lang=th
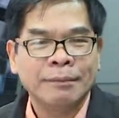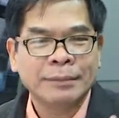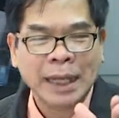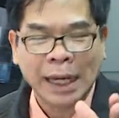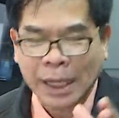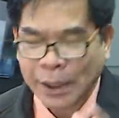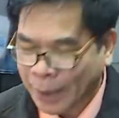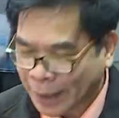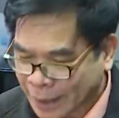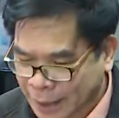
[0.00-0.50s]

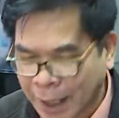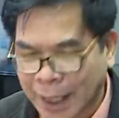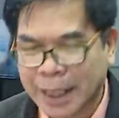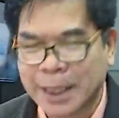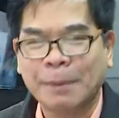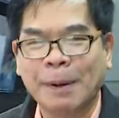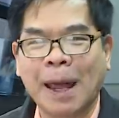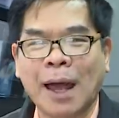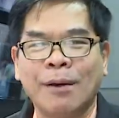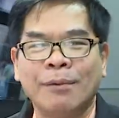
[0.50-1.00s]
จะเรียกว่าเชิญ
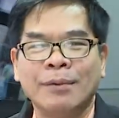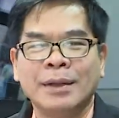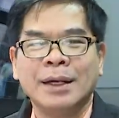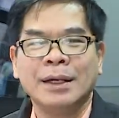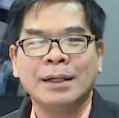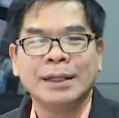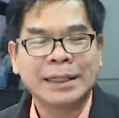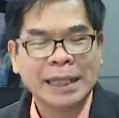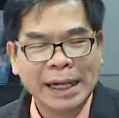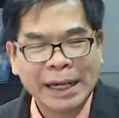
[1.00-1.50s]
หรือเปล่า
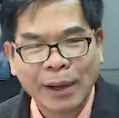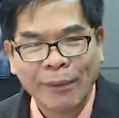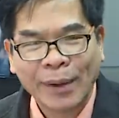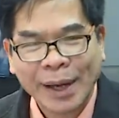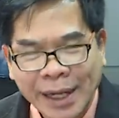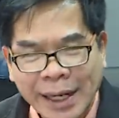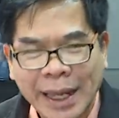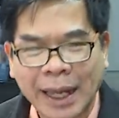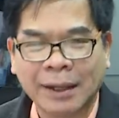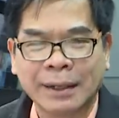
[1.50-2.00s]
หรือจะเรียก
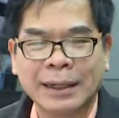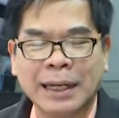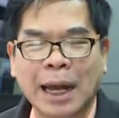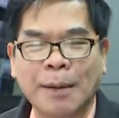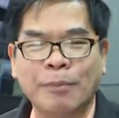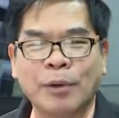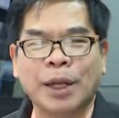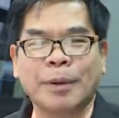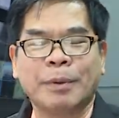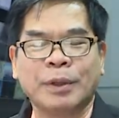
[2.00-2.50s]
ว่าเรียกนะค
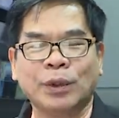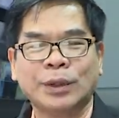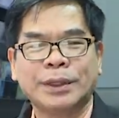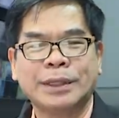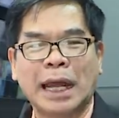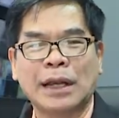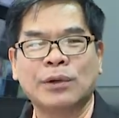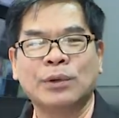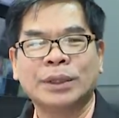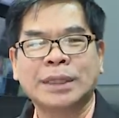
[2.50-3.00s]
รับพลเอกประยุทธ์
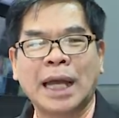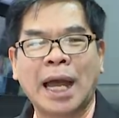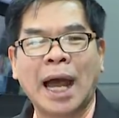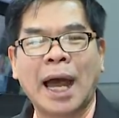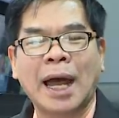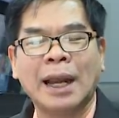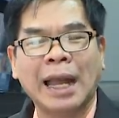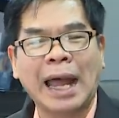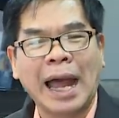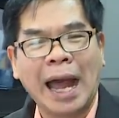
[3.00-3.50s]
จันทร์โอชา
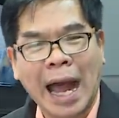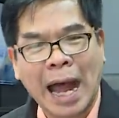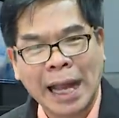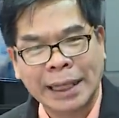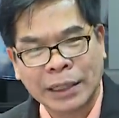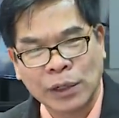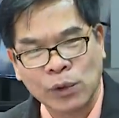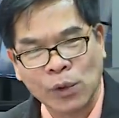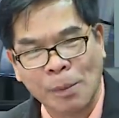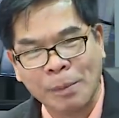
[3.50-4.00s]
และอา
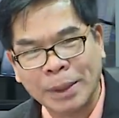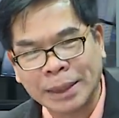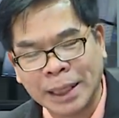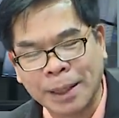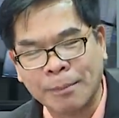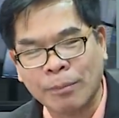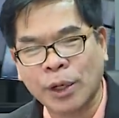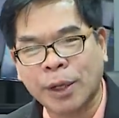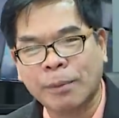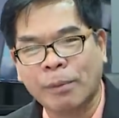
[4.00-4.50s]
จจะรวมไปถึ
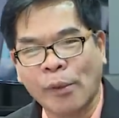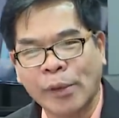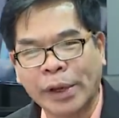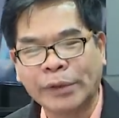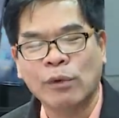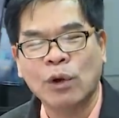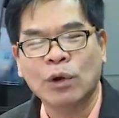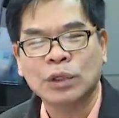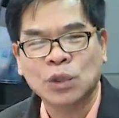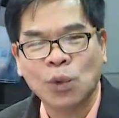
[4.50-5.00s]
งพลเอกประวิต
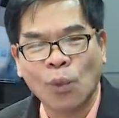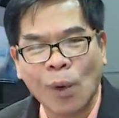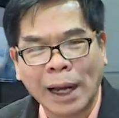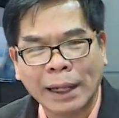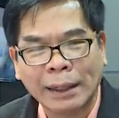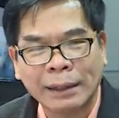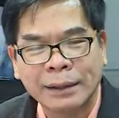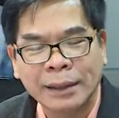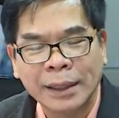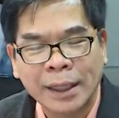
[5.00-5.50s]
รวงษ์สุวร
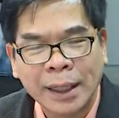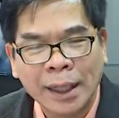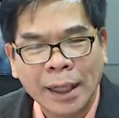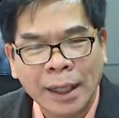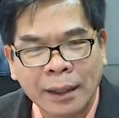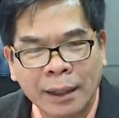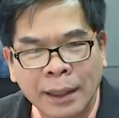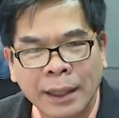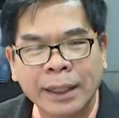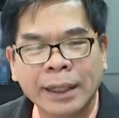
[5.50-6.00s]
รณ
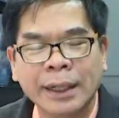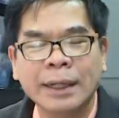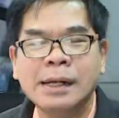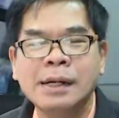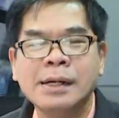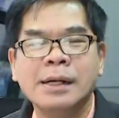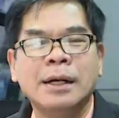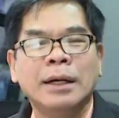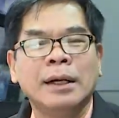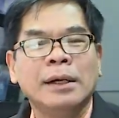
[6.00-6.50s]
หรือ
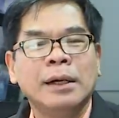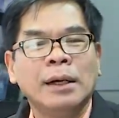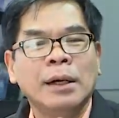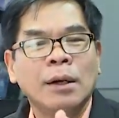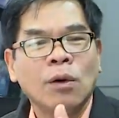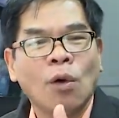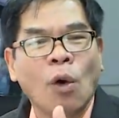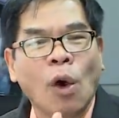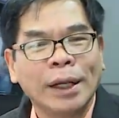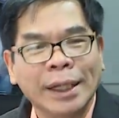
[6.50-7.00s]

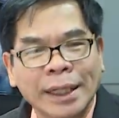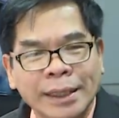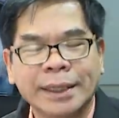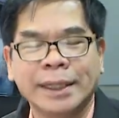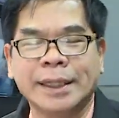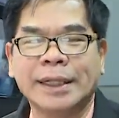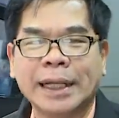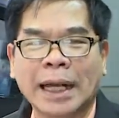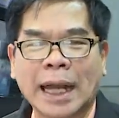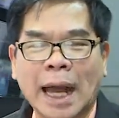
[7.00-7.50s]
คน
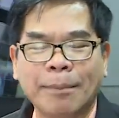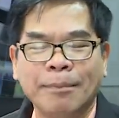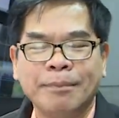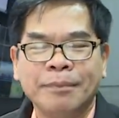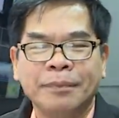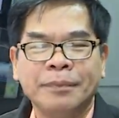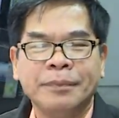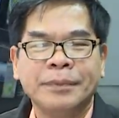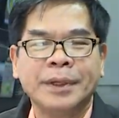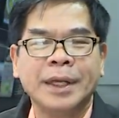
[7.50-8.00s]
อื่นๆนะครับ
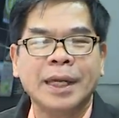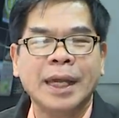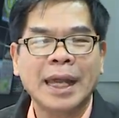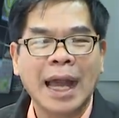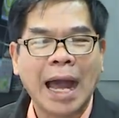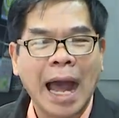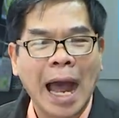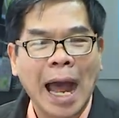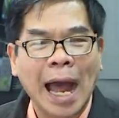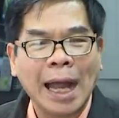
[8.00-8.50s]
ที่
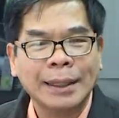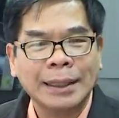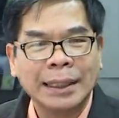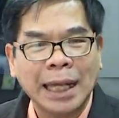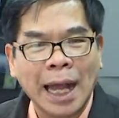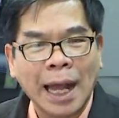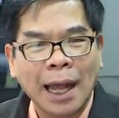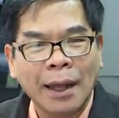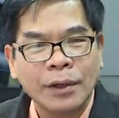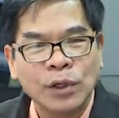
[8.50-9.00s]
อาจ
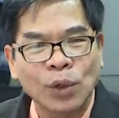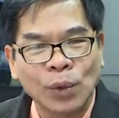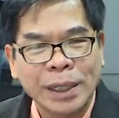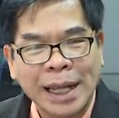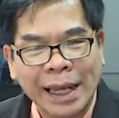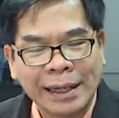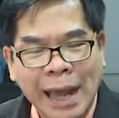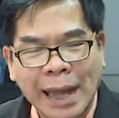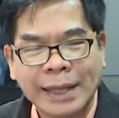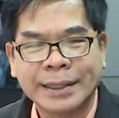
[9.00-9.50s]
จะอยู่
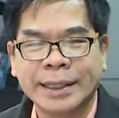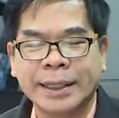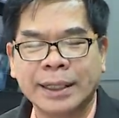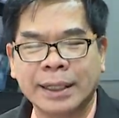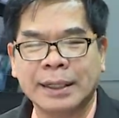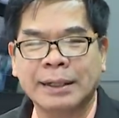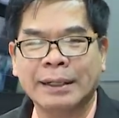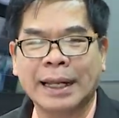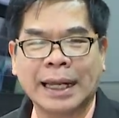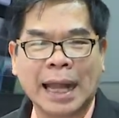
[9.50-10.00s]
ในรายชื่อ
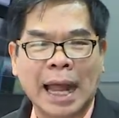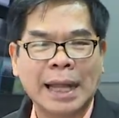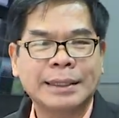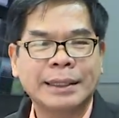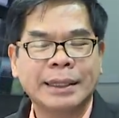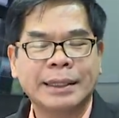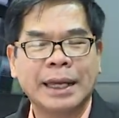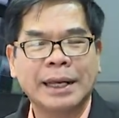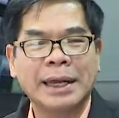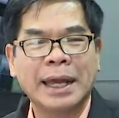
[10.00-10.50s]
ในการ
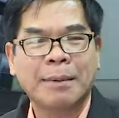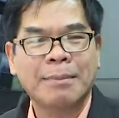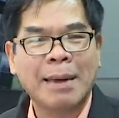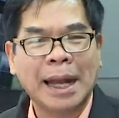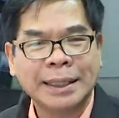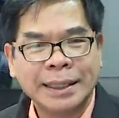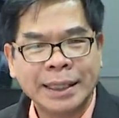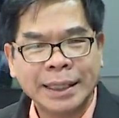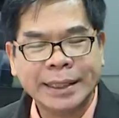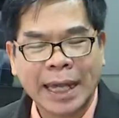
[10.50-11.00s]
ที่จะเรียก
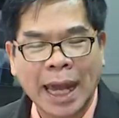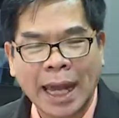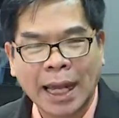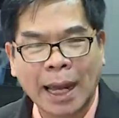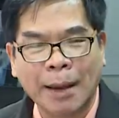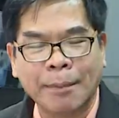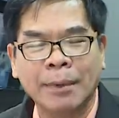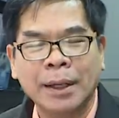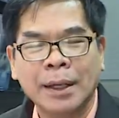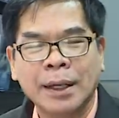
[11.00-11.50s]
มาชี้แจง
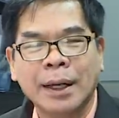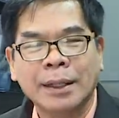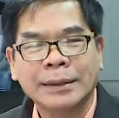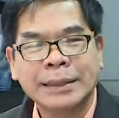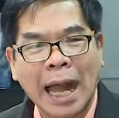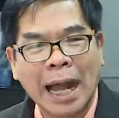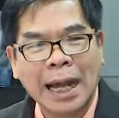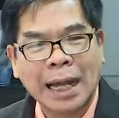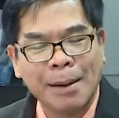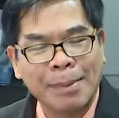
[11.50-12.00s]
กับ
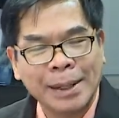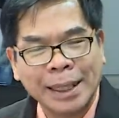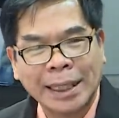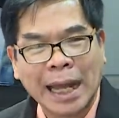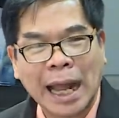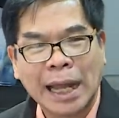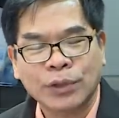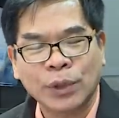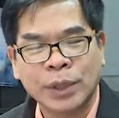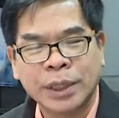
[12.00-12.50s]
ทางกรรมธิ
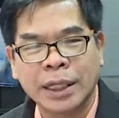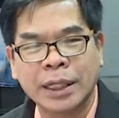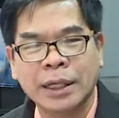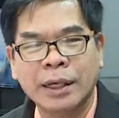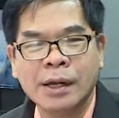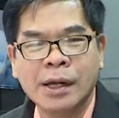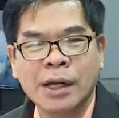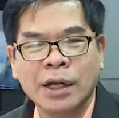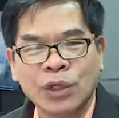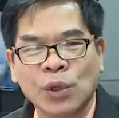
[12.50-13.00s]
การชุดนี้
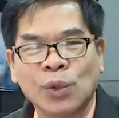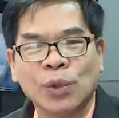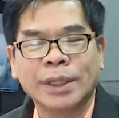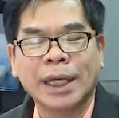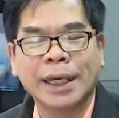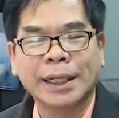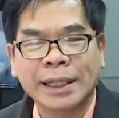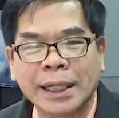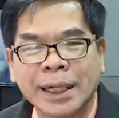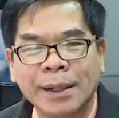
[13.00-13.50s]
อยู่
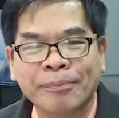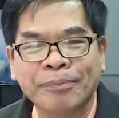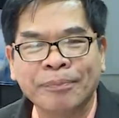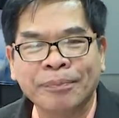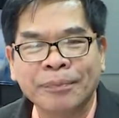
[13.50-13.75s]
เช่นเดิม